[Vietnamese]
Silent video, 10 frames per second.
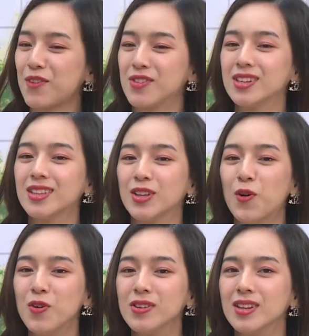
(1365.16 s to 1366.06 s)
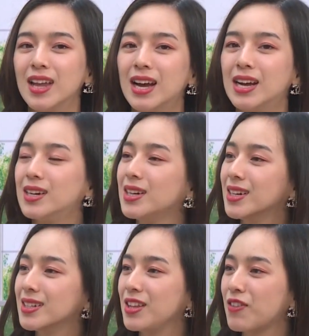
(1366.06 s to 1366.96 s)
gặp những cái tình huống như là
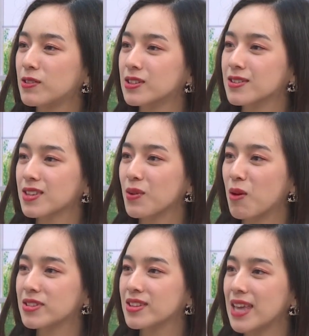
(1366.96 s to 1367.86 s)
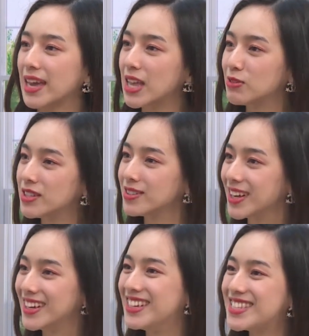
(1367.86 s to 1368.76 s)
đi vào trường xong mà học sinh chạy theo xin chữ
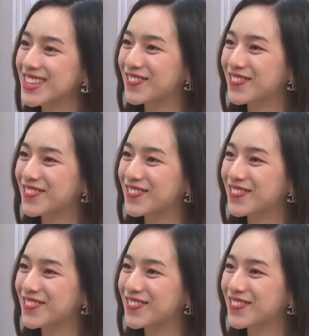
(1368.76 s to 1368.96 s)
ký xin